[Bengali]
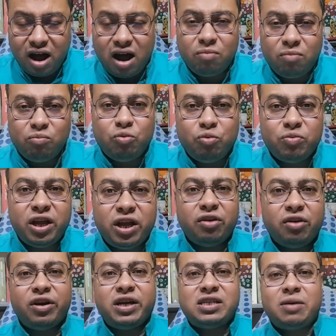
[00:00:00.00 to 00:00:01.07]
না
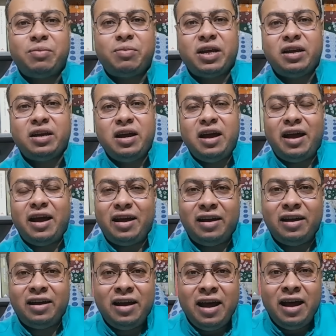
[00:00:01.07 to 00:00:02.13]
মুমকিন হয়ে যাবে হ্যাঁ